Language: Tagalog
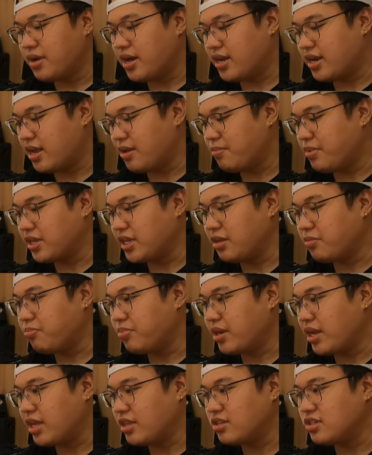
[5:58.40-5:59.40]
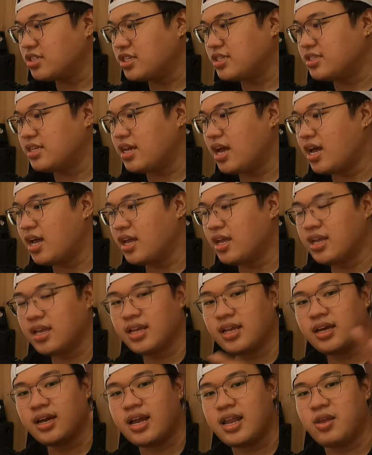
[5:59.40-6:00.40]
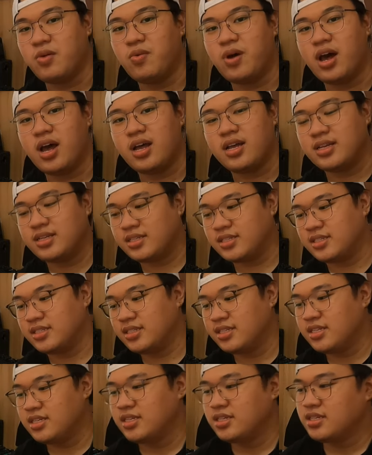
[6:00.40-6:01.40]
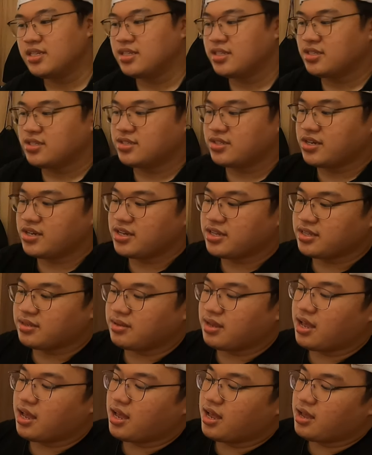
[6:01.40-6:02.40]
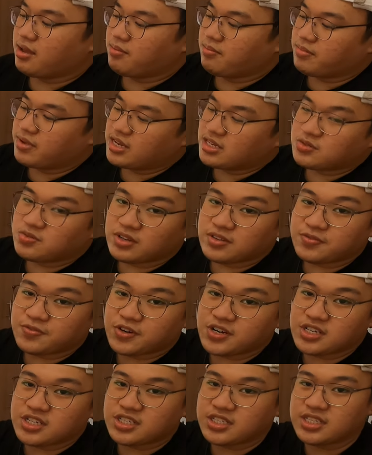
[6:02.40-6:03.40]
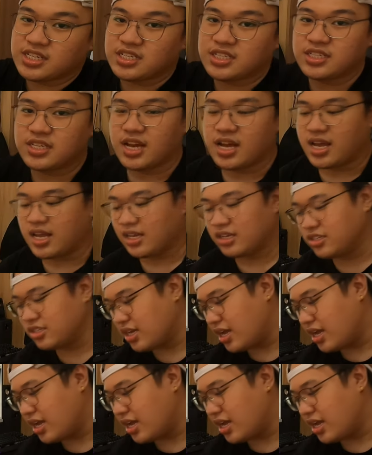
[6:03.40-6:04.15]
para maging preno siya sa kaliwa. So yun, um, S1 Forge din siya.